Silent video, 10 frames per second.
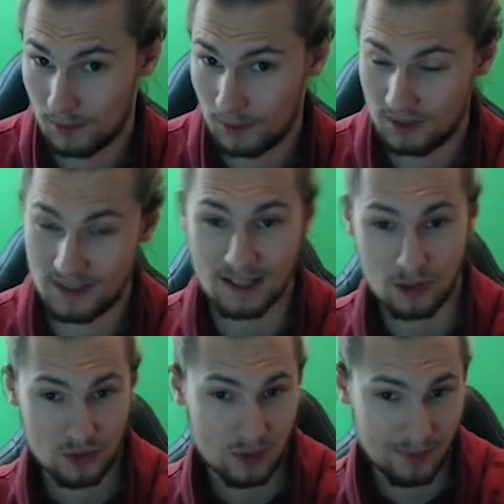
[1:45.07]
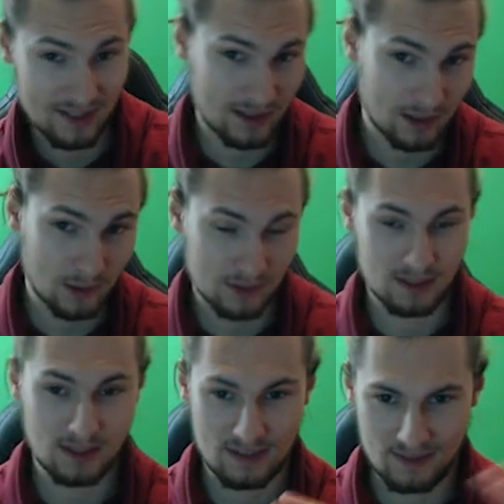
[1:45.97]
Sieht ja auch schon so ein bisschen so aus,
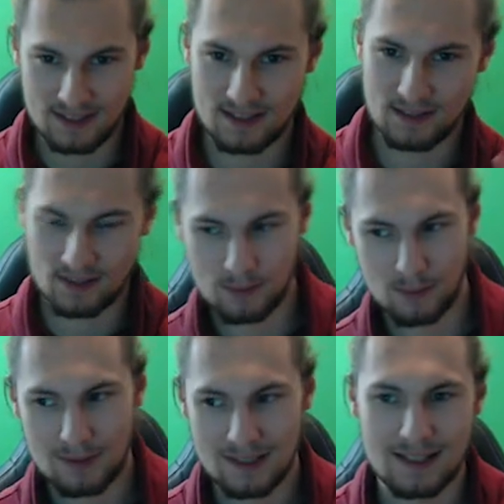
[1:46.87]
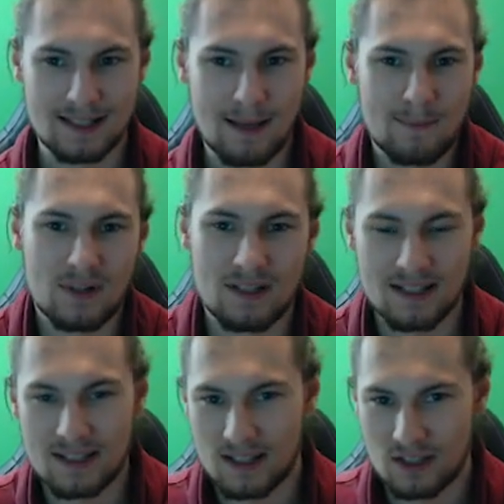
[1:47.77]
ne? Das Weiße ist so ein rötliches Lamm und
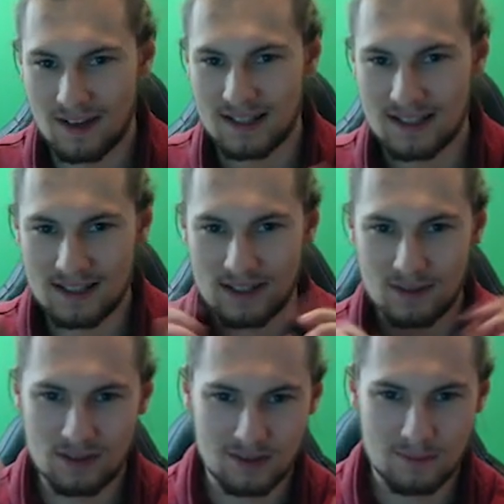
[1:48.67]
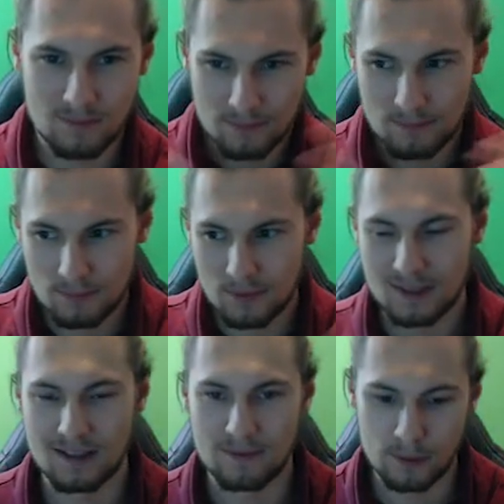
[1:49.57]
das, das Schwarze ist so ein, so ein
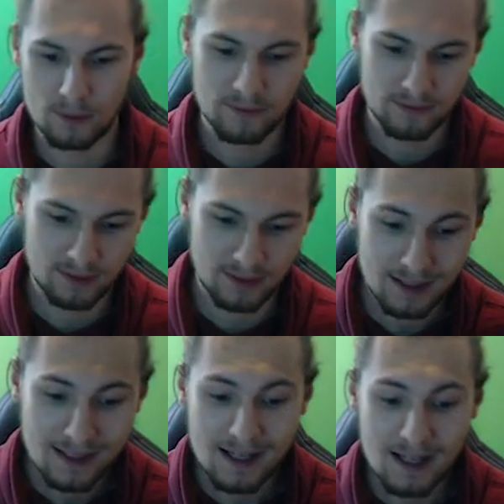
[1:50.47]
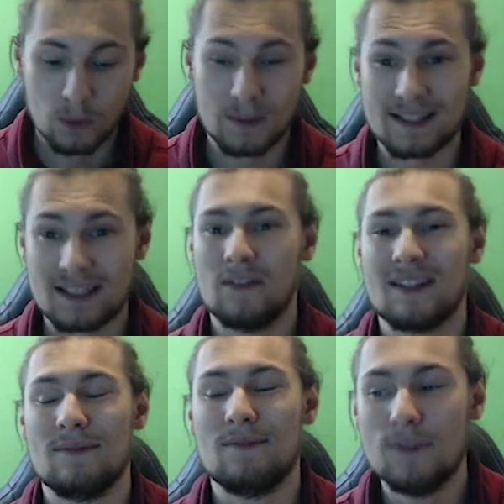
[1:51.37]
böser Wolf, ne? Und jetzt kommen wir
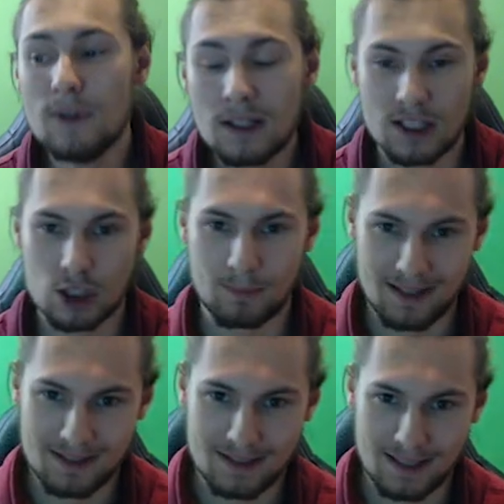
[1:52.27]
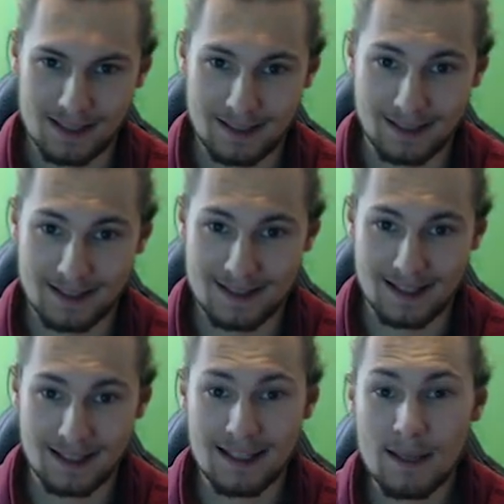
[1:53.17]
zum wirklich spannenden Teil an der ganzen
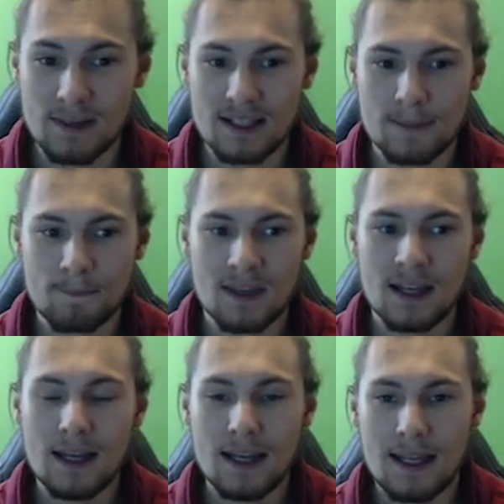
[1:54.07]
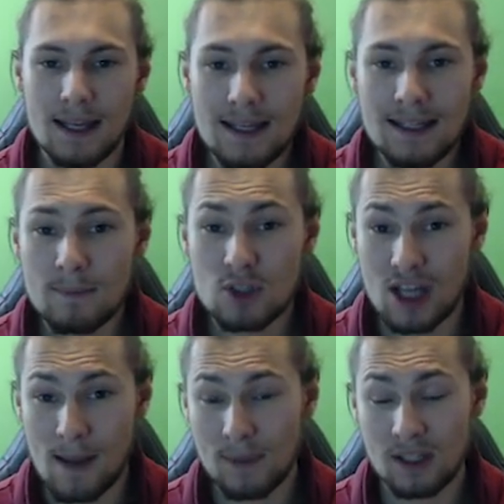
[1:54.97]
Sache, nämlich in dem
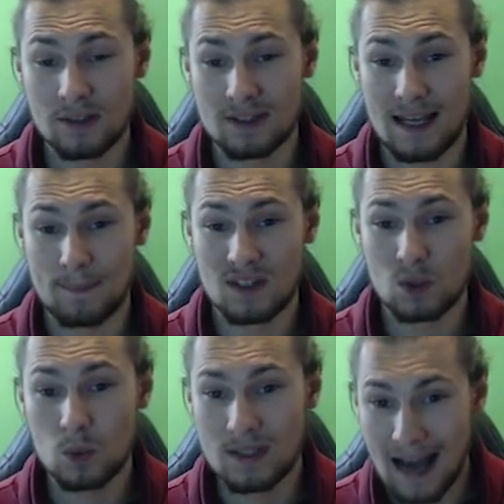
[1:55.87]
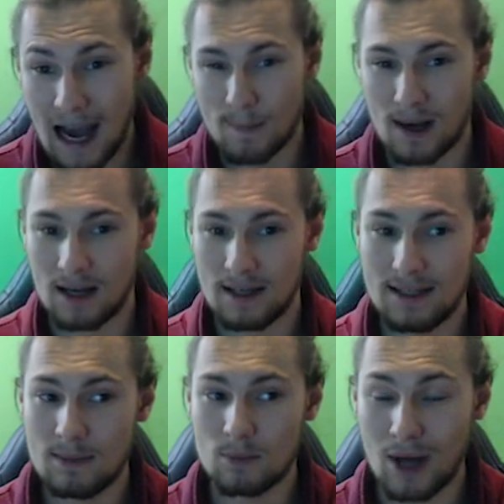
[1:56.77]
Champion-Konzept zu Dharma,
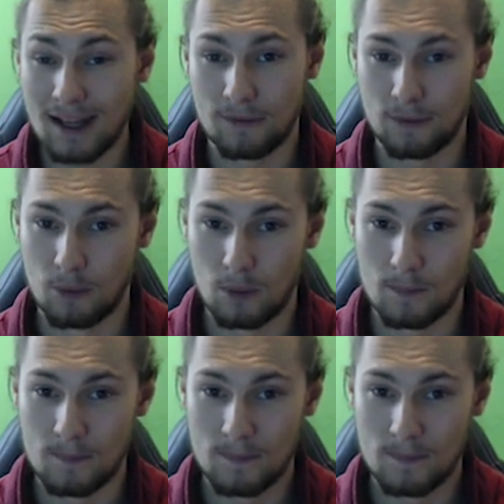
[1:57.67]
in dem Riot-Forum